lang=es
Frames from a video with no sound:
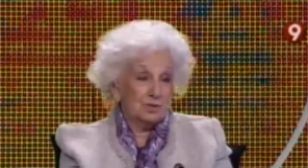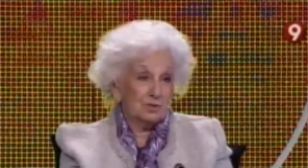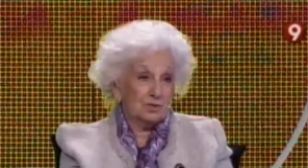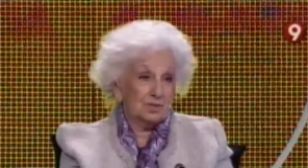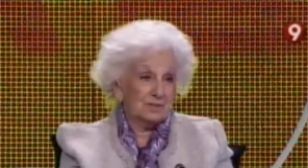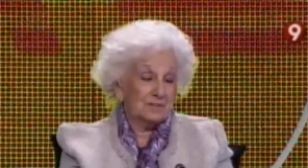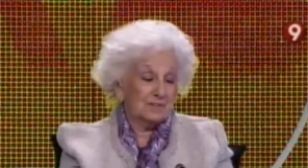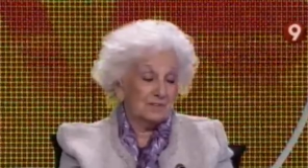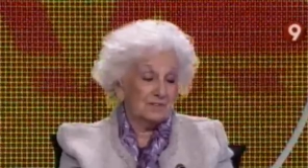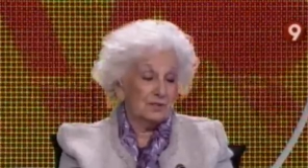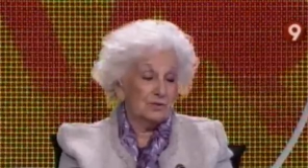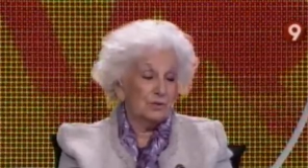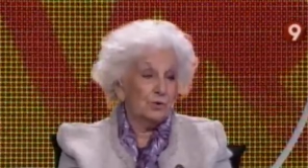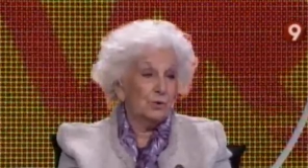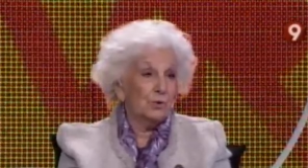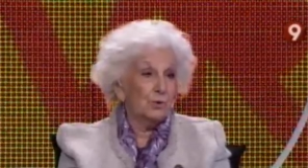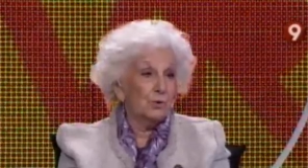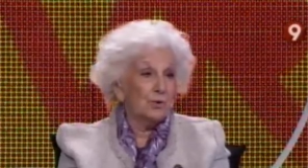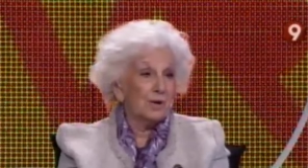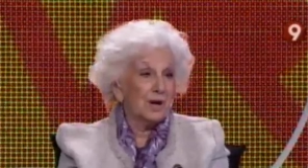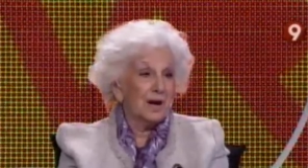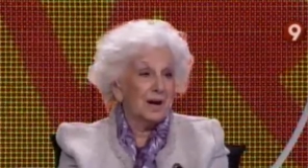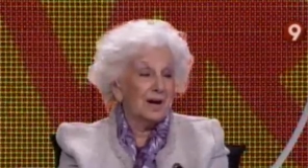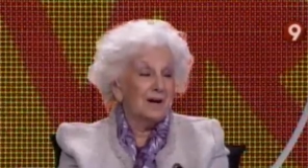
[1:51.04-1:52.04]
esa
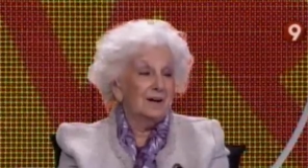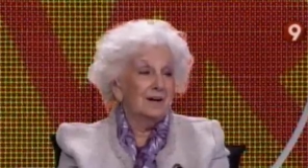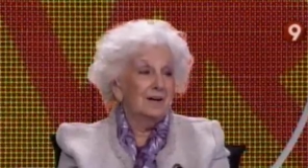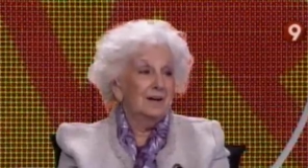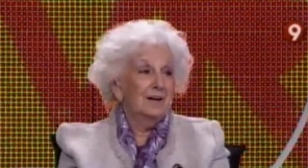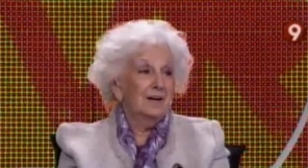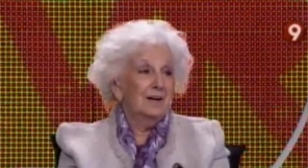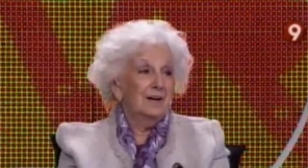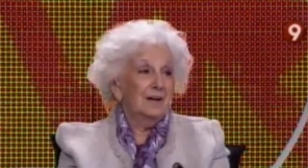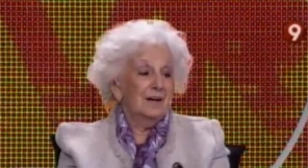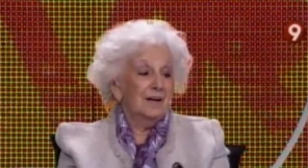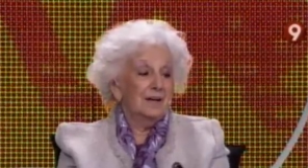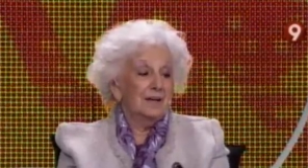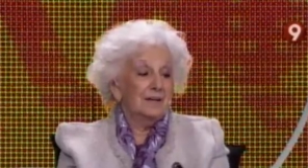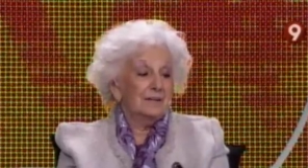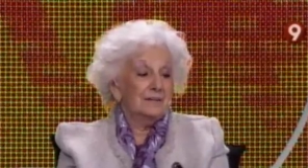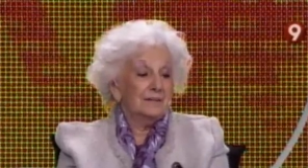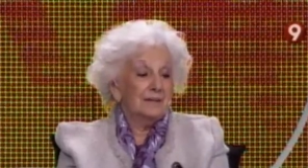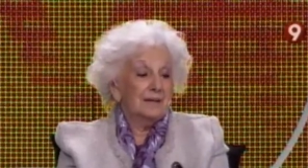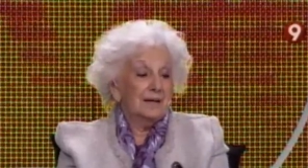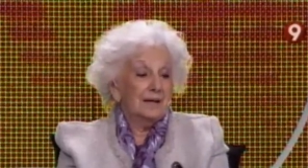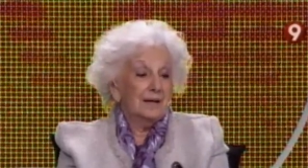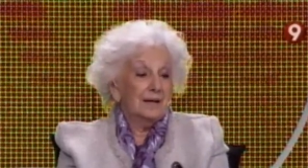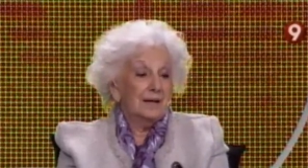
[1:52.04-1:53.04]
señora,
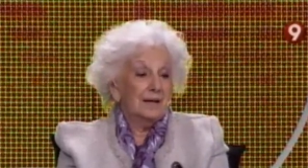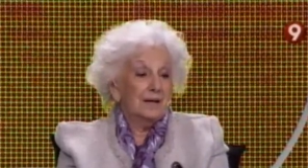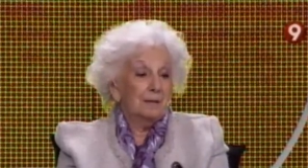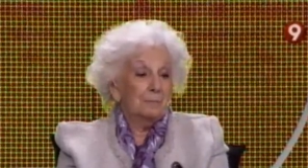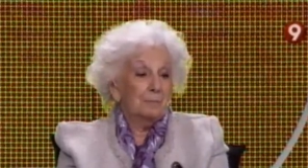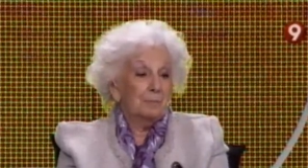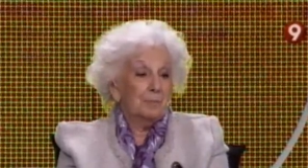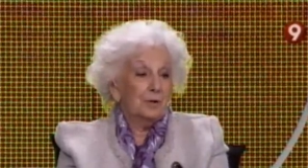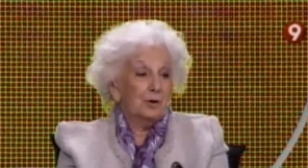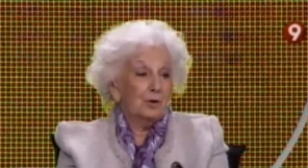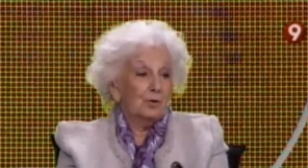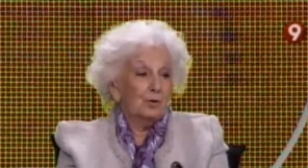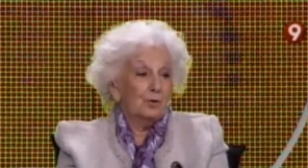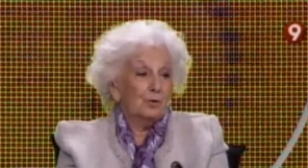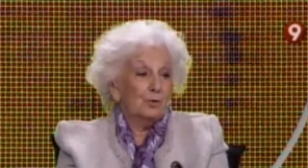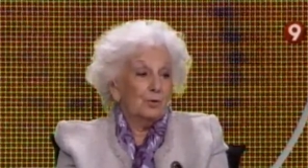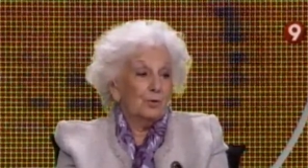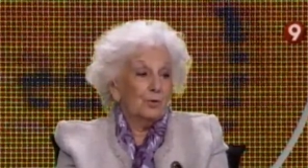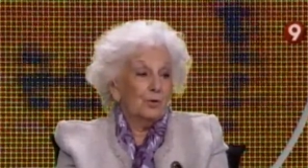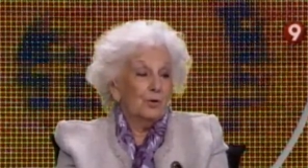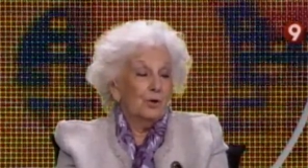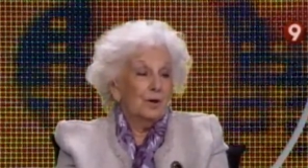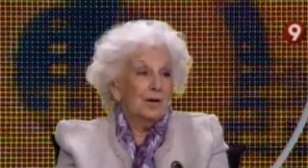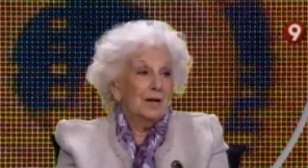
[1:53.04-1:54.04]
este,
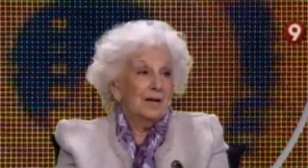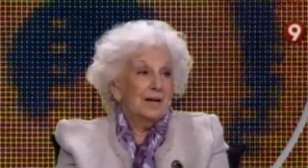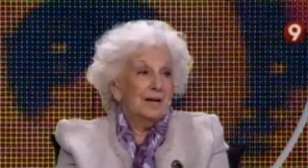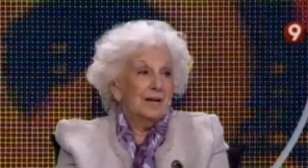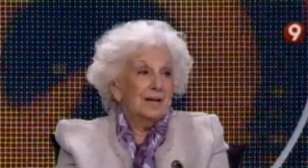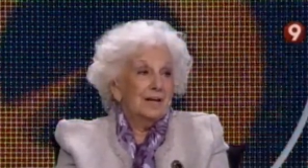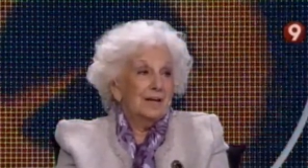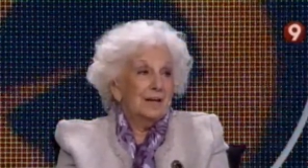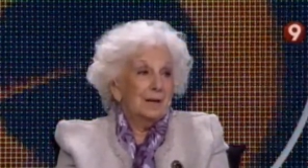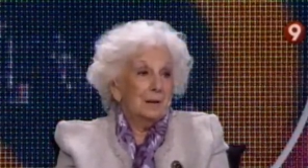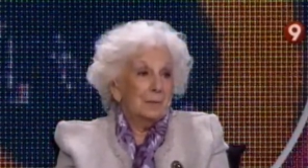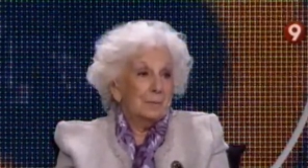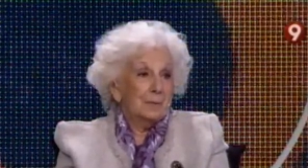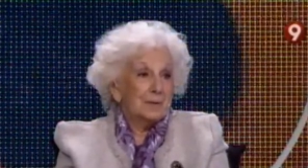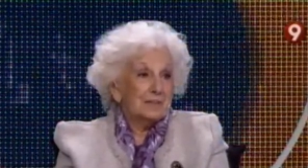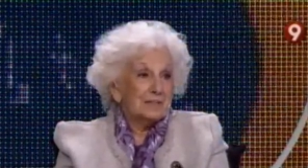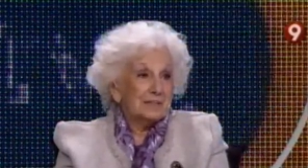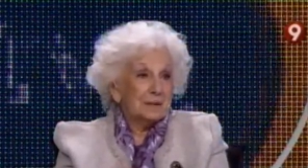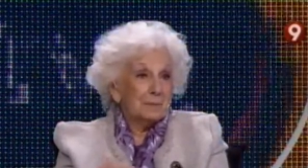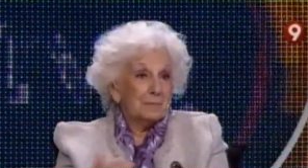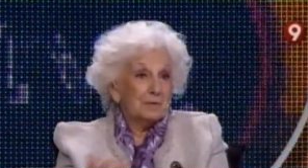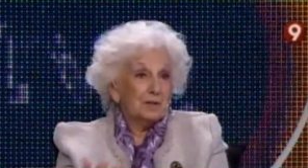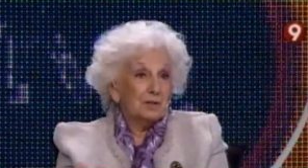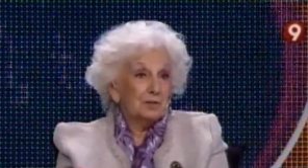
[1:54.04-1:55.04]
pero el, el
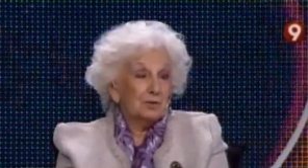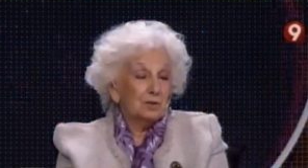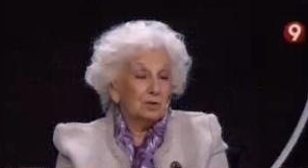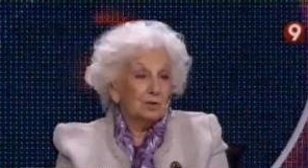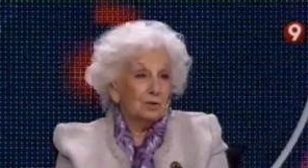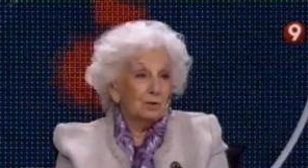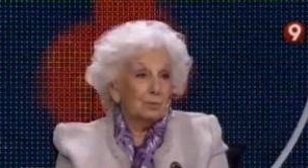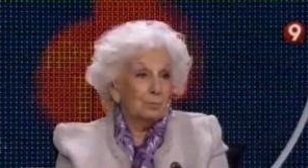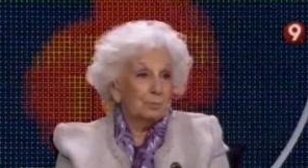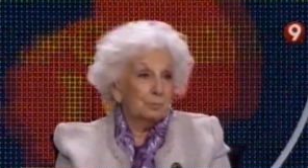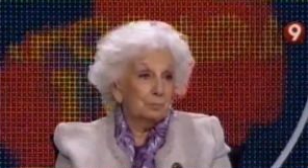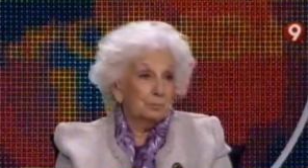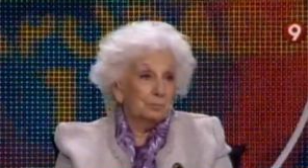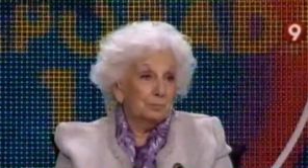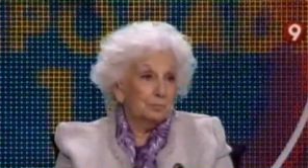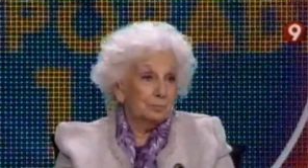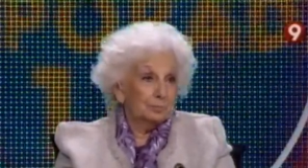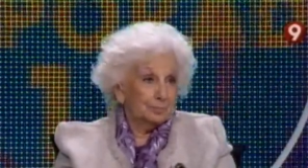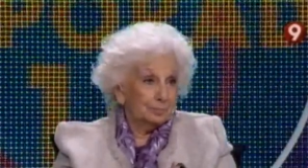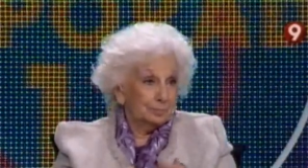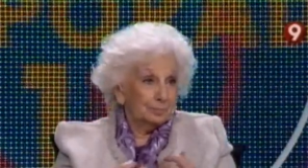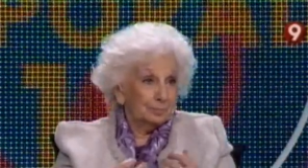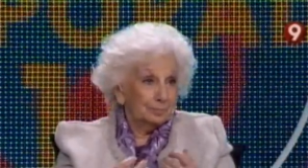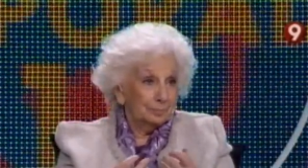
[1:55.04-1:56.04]
pensamiento
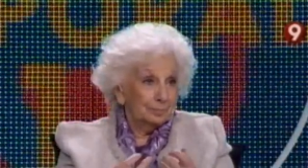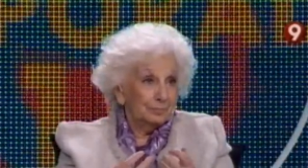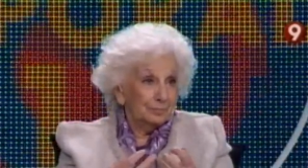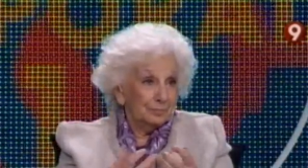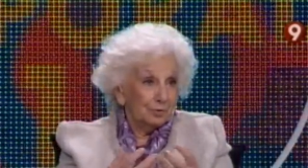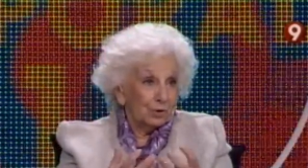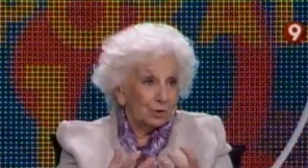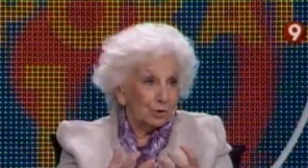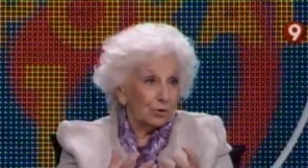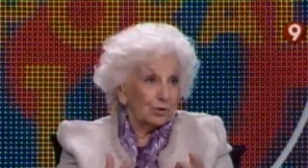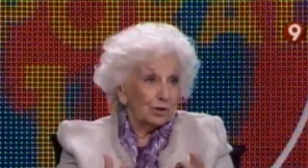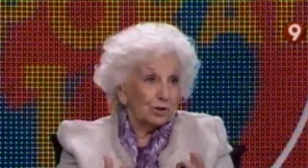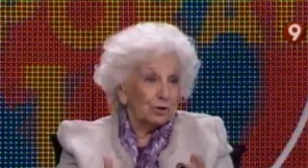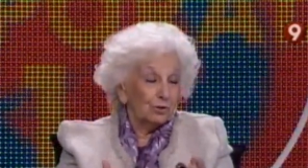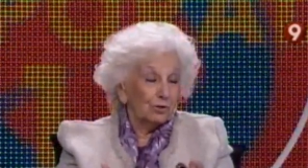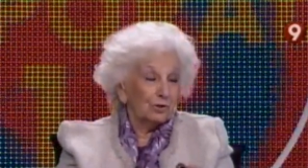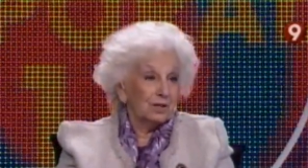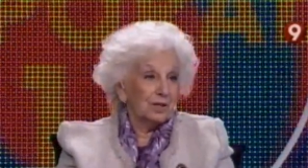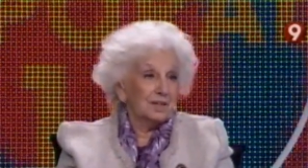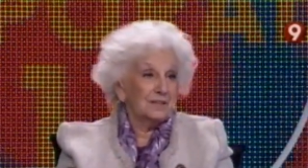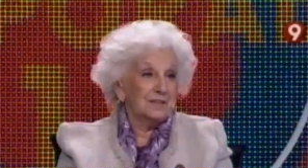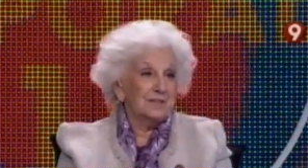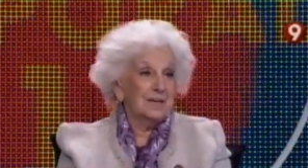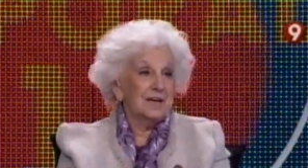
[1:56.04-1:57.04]
ideológico
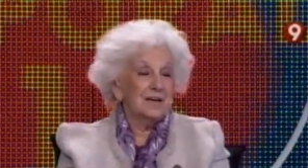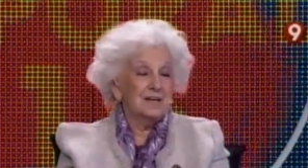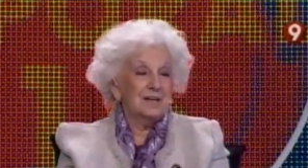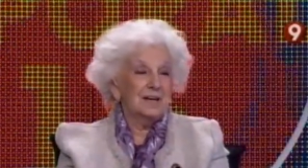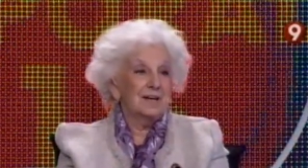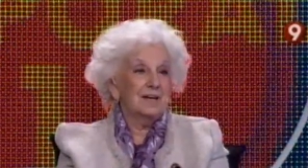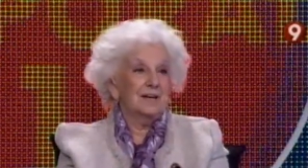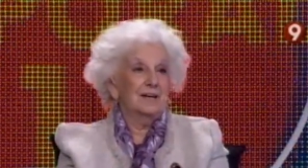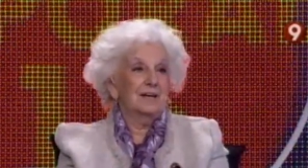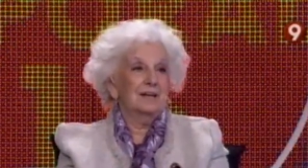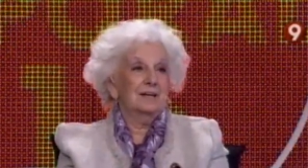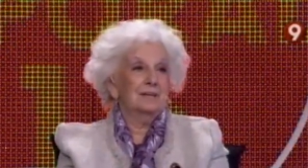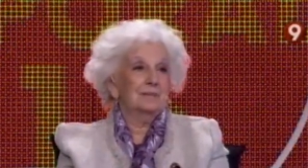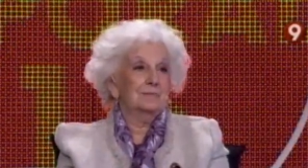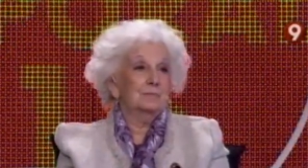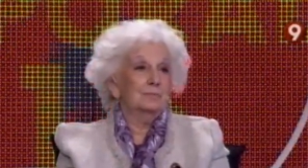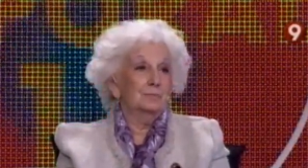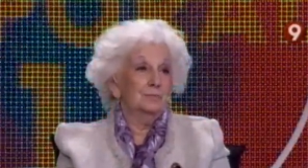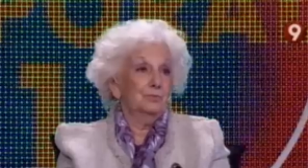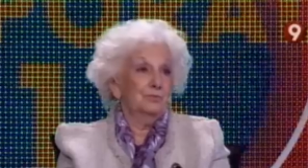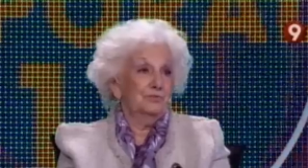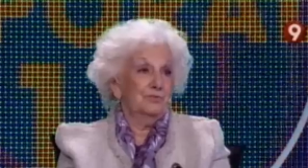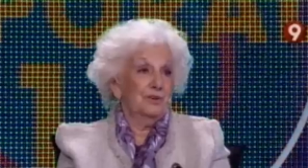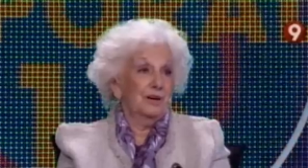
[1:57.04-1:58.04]
que tiene es
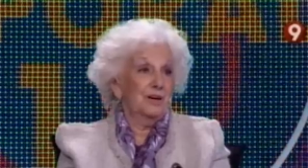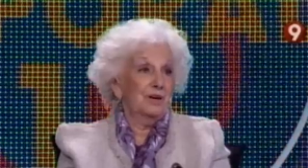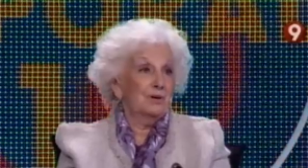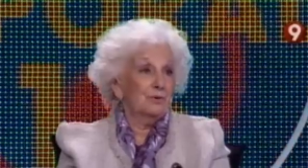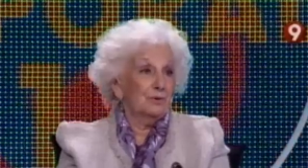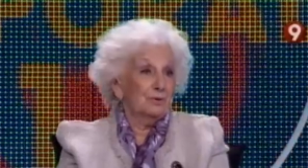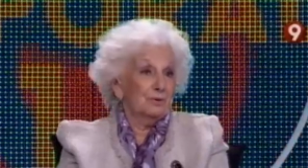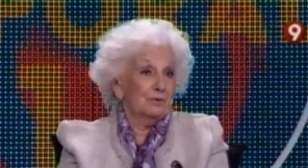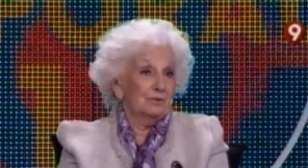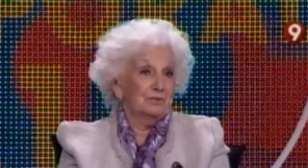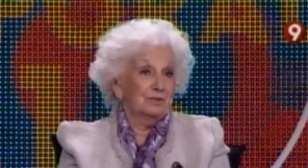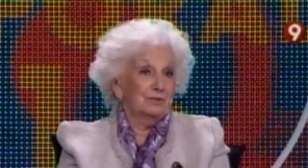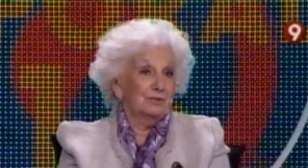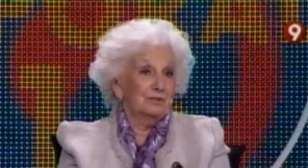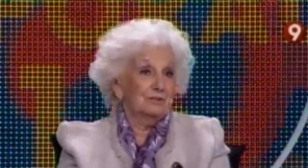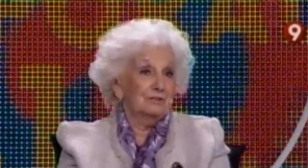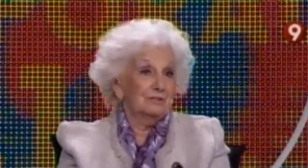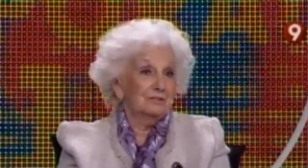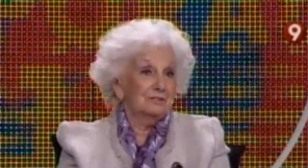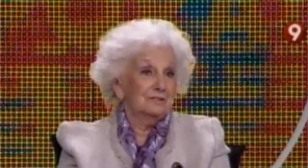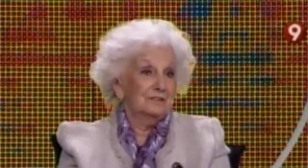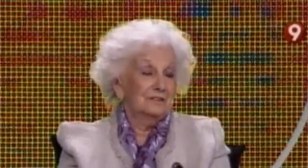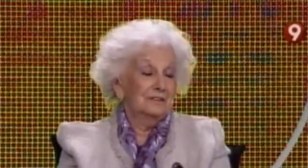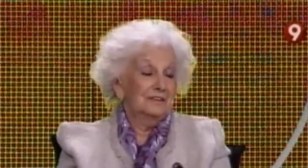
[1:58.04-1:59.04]
muy feo,
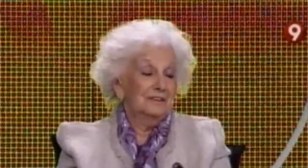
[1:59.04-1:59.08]
¿no?